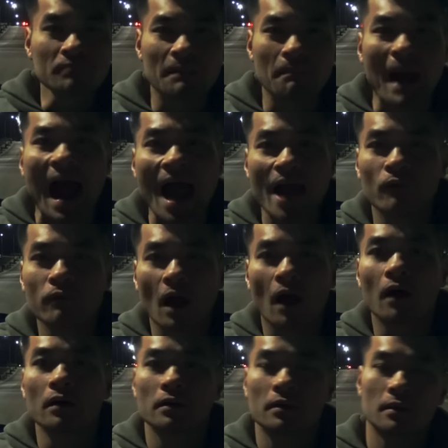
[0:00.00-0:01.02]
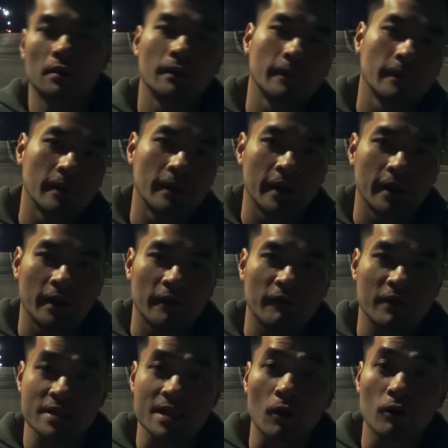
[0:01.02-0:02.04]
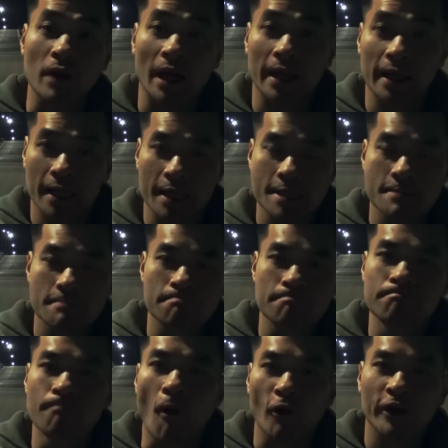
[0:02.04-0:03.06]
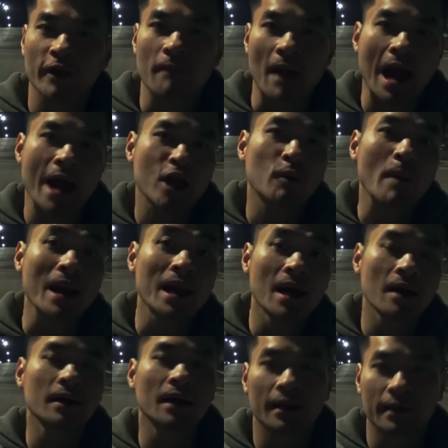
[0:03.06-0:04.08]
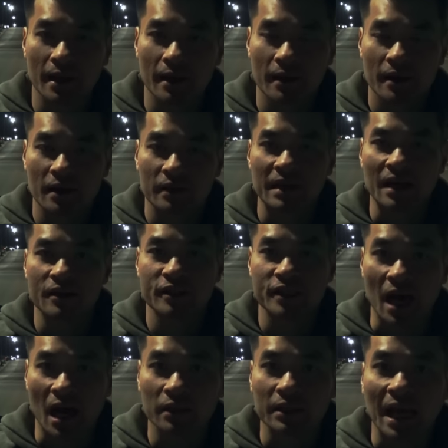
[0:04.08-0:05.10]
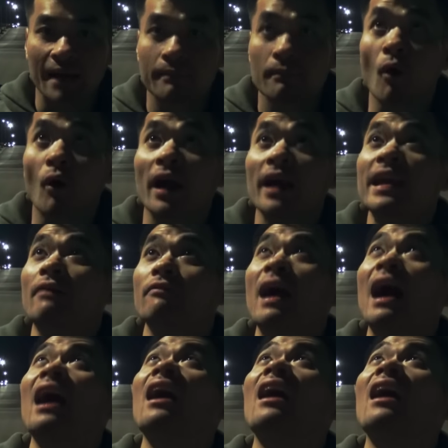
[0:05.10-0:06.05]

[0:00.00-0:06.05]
mà ai cũng có. Và sau này một trong hai cô bé lớn lên đã trở thành một cái nhà văn